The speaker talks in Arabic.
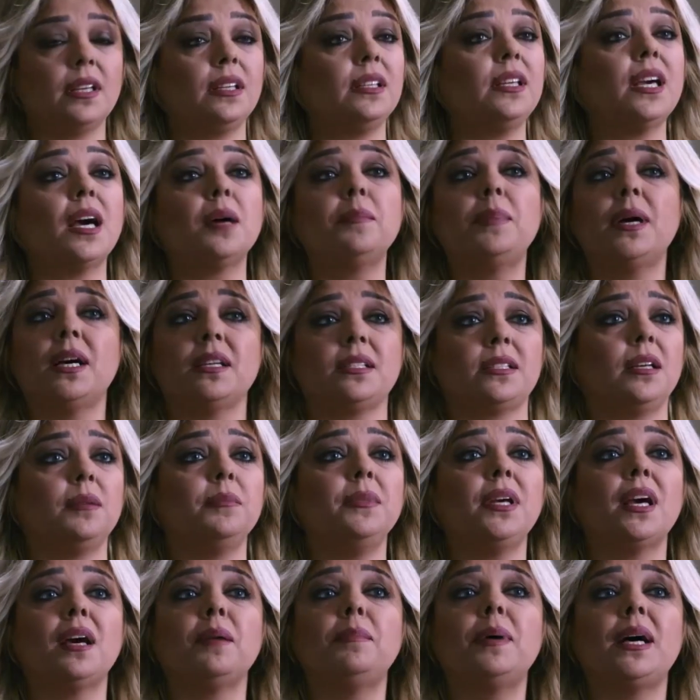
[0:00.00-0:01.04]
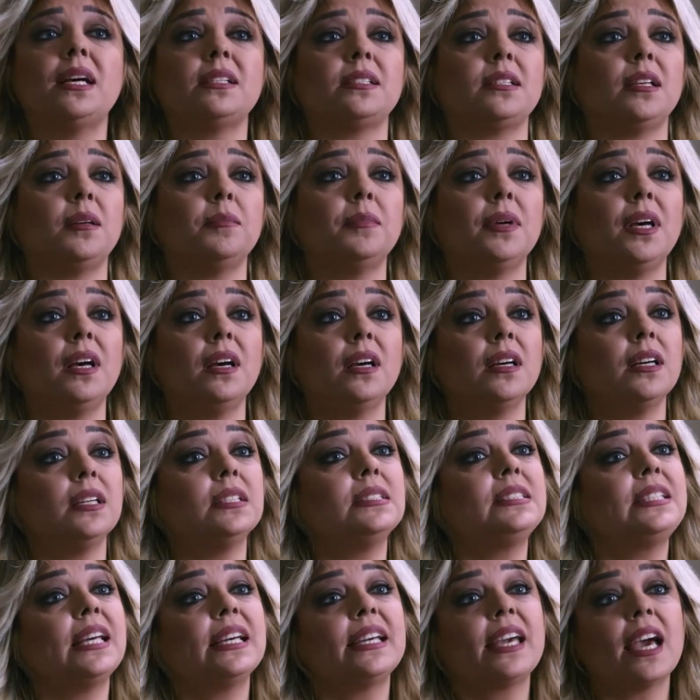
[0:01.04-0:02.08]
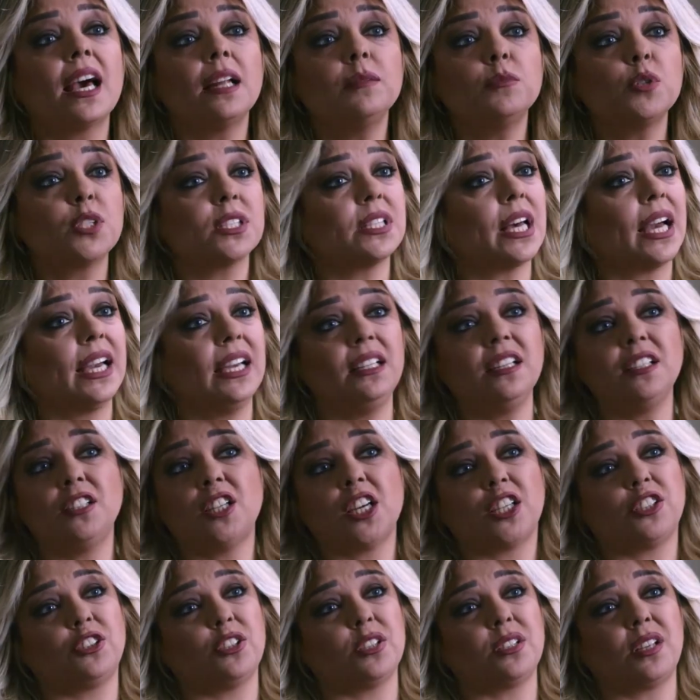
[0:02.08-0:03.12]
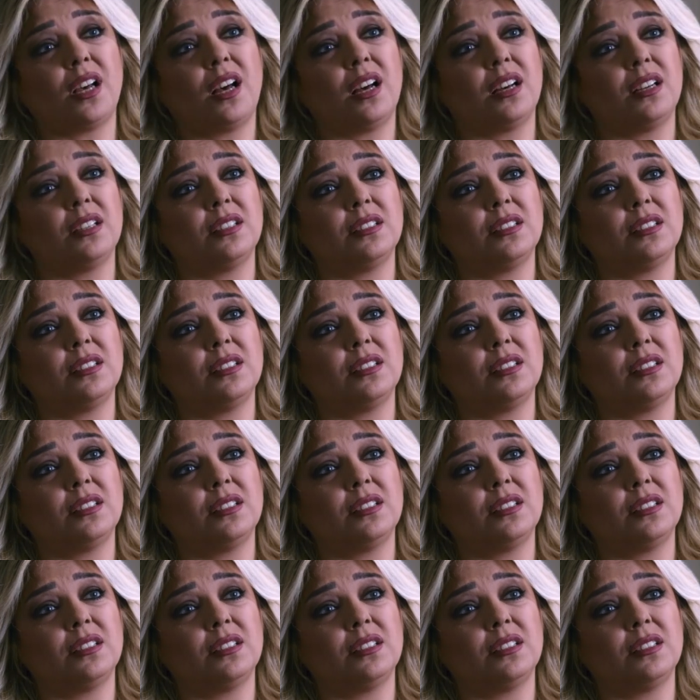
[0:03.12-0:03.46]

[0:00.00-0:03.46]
يا باسم يا باسم انت كان مستحيل انك تصحى